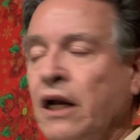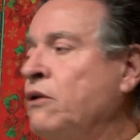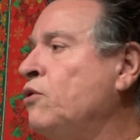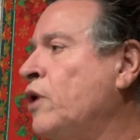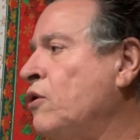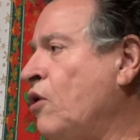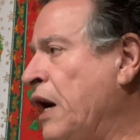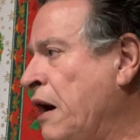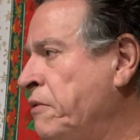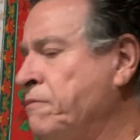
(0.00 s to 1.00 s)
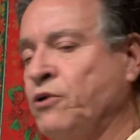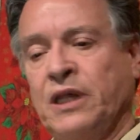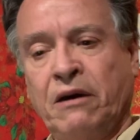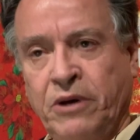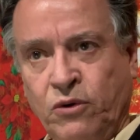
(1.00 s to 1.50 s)
en un juego grave
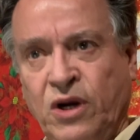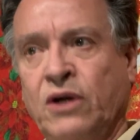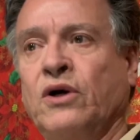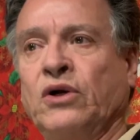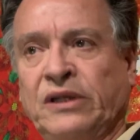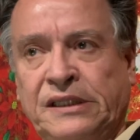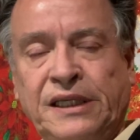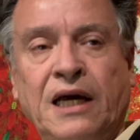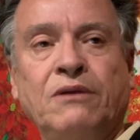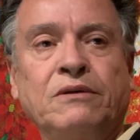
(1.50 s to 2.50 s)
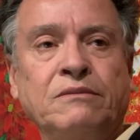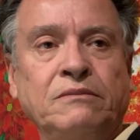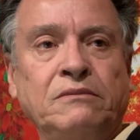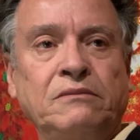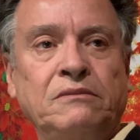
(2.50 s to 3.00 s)
puede haber un hijo no deseado,
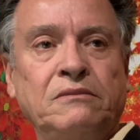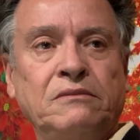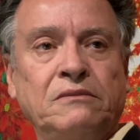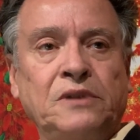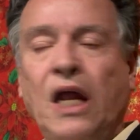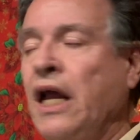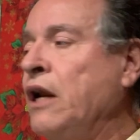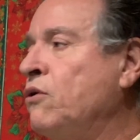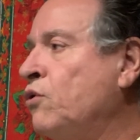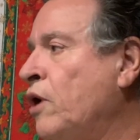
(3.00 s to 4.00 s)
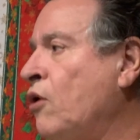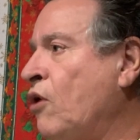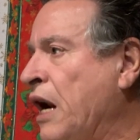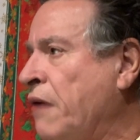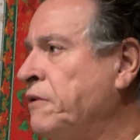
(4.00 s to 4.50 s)
en un juego
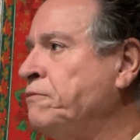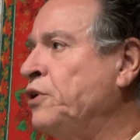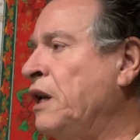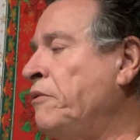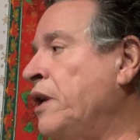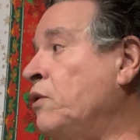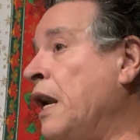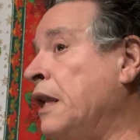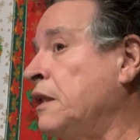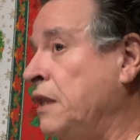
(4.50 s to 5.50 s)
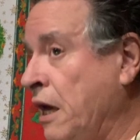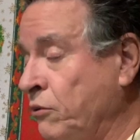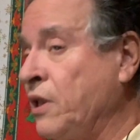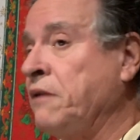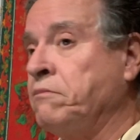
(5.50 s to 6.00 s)
grave puede haber una
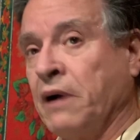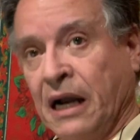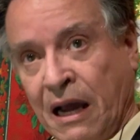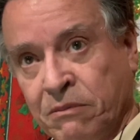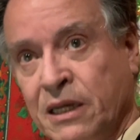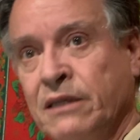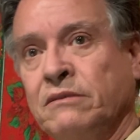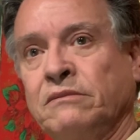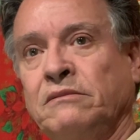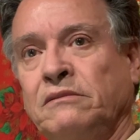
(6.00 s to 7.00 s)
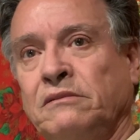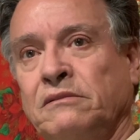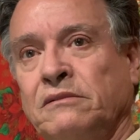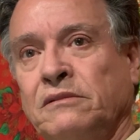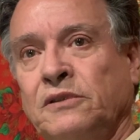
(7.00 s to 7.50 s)
deuda impagable,
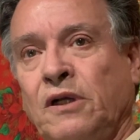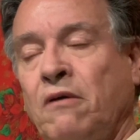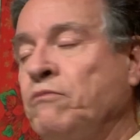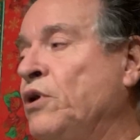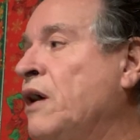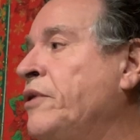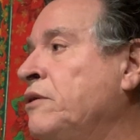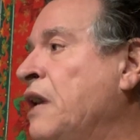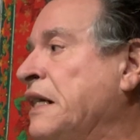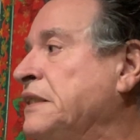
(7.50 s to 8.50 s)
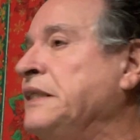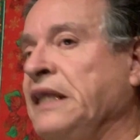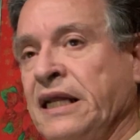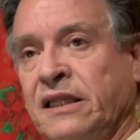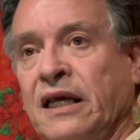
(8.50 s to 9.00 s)
puede haber un
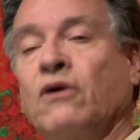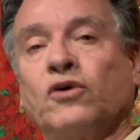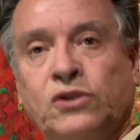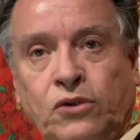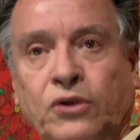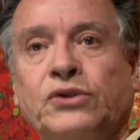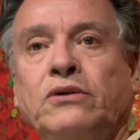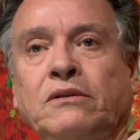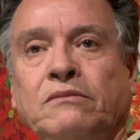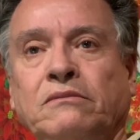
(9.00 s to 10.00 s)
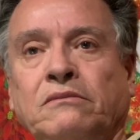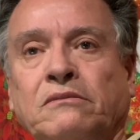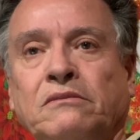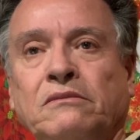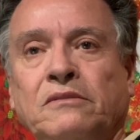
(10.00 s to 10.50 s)
accidente costoso,
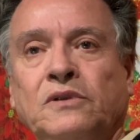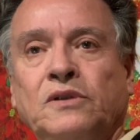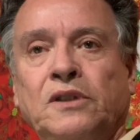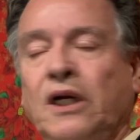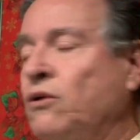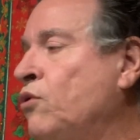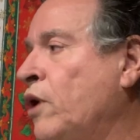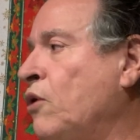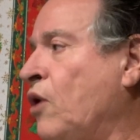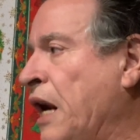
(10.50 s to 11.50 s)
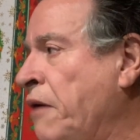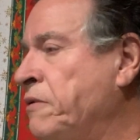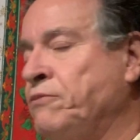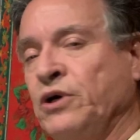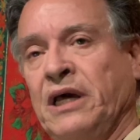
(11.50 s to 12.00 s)
en un juego
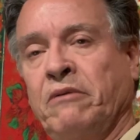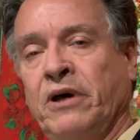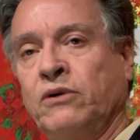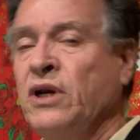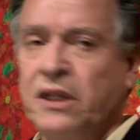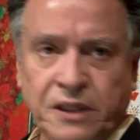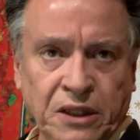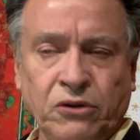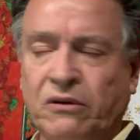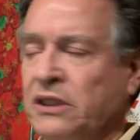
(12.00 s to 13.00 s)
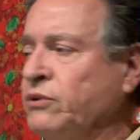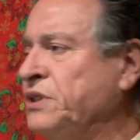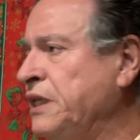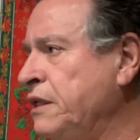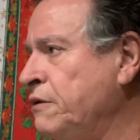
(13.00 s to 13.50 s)
grave puede haber un intento de
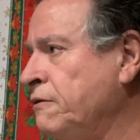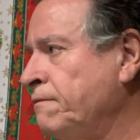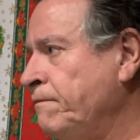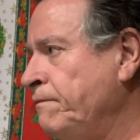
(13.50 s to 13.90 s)
suicidio,